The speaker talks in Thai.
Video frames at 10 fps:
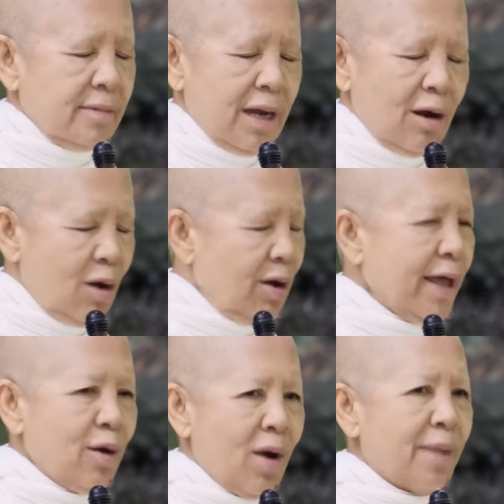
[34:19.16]
แล้วเรา
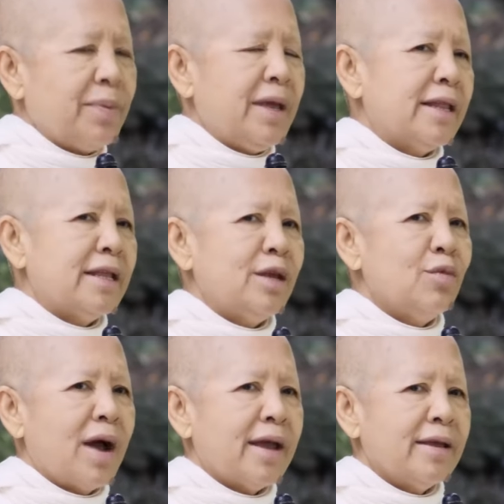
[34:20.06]
เร่งความเพียรอันนี้
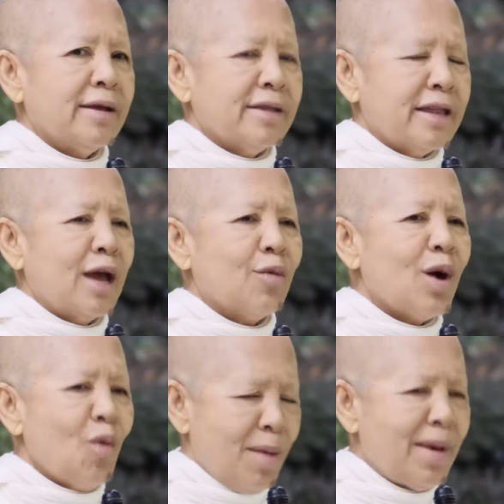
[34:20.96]
ไว้แสดง
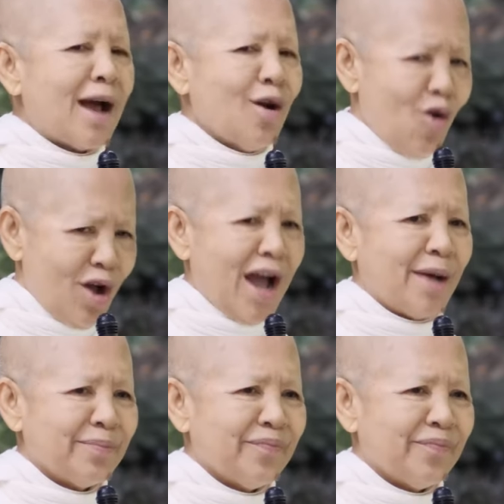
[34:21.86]
ว่าความรักงอกงาม